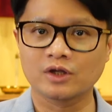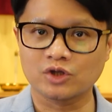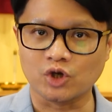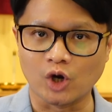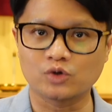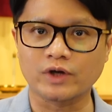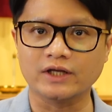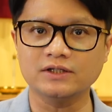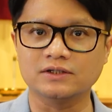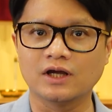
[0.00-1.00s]

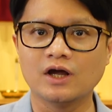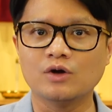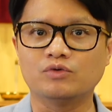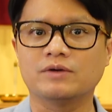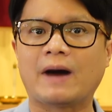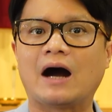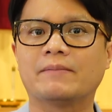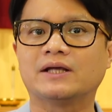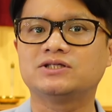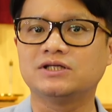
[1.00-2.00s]
결국에는 우리
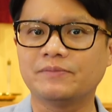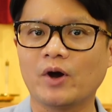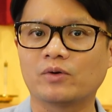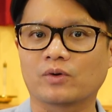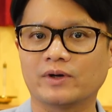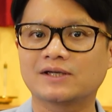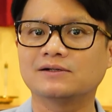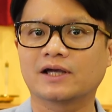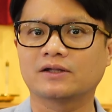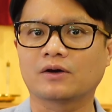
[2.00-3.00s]
마음의 질병으로
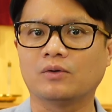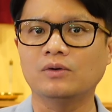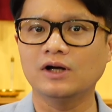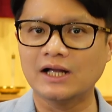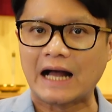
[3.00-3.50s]
이끌게 되고